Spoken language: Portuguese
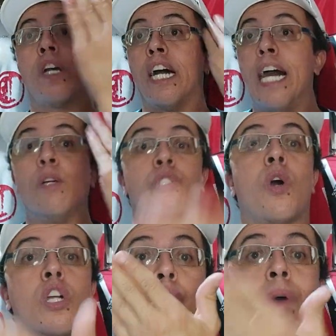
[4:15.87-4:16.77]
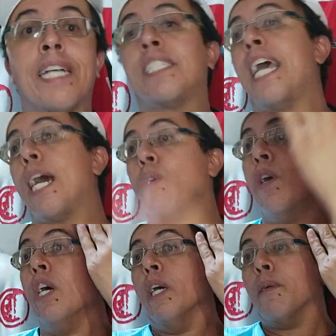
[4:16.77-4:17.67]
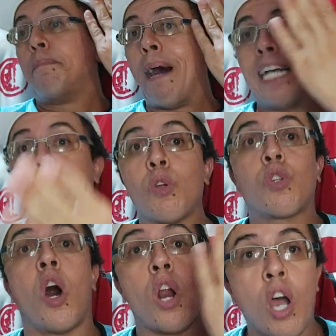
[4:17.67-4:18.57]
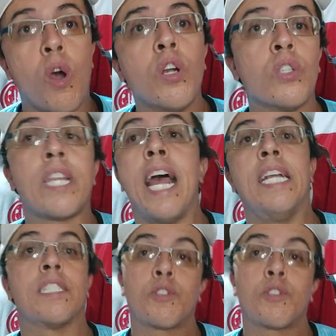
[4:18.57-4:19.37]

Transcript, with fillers: ganha o jogo de 1 a 0 passe do Toró, gol do Trellis.